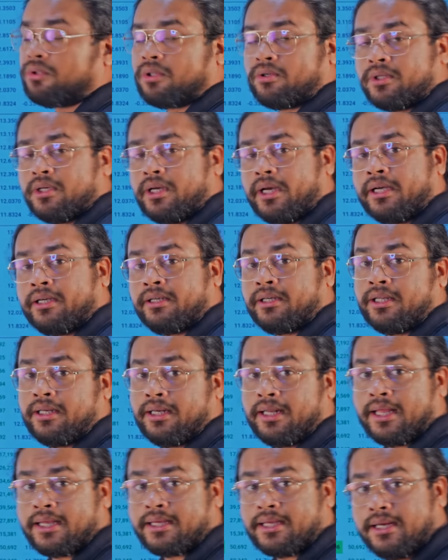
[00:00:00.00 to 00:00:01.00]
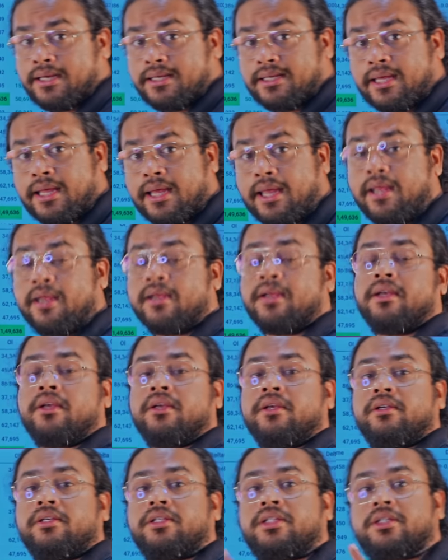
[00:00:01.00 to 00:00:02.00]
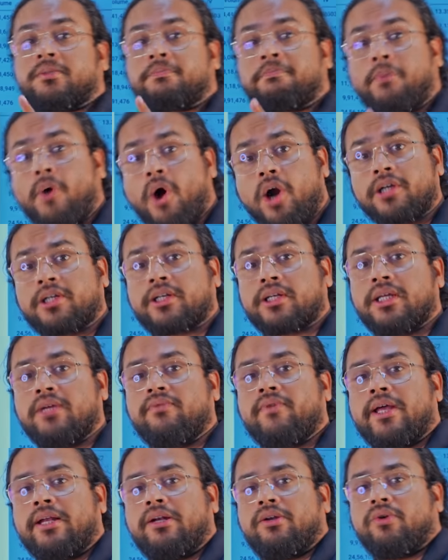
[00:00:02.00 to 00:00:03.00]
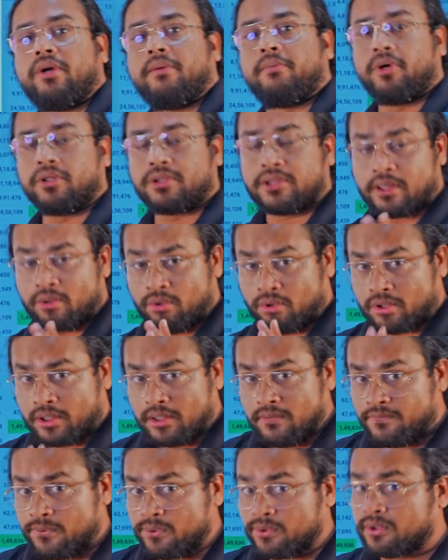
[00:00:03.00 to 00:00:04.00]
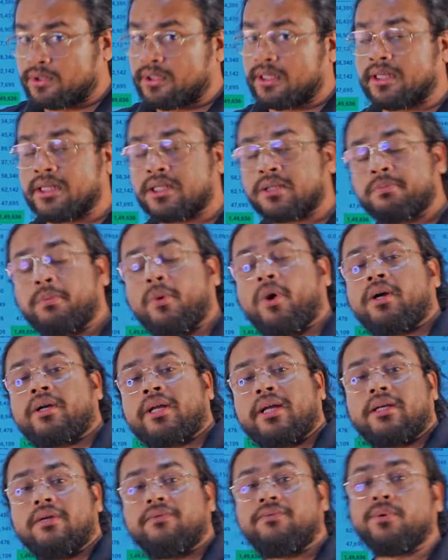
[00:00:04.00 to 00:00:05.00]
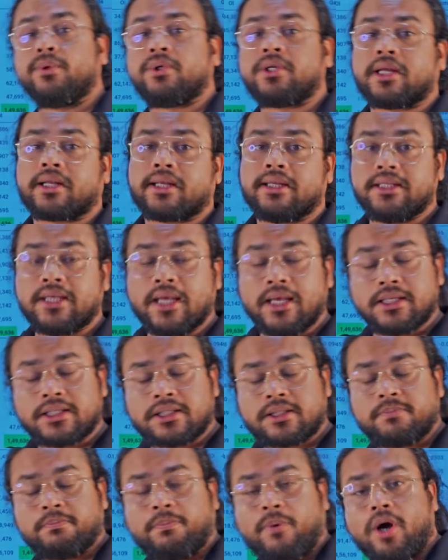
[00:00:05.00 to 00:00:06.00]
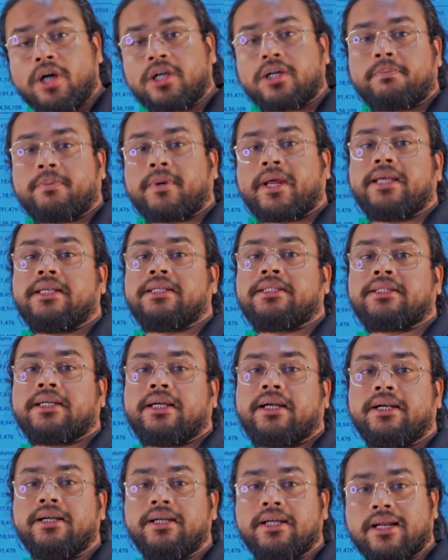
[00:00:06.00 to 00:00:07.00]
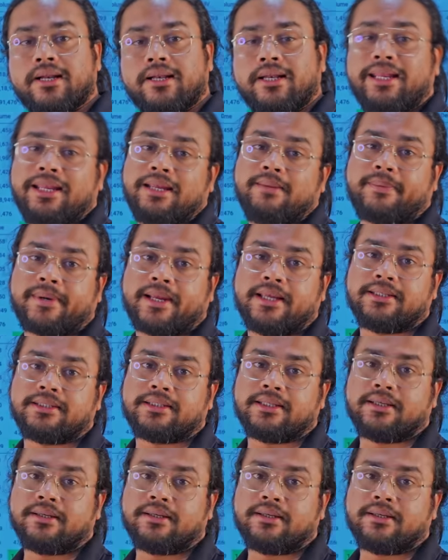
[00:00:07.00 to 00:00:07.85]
टू थाउजेंड एट्टी लेकिन ये स्पॉट की वैल्यू है बहुत सारे लोग कंफ्यूज होते हैं कि स्पॉट है कि फ्यूचर है ये स्पॉट प्राइस है अंडरलाइंग प्राइस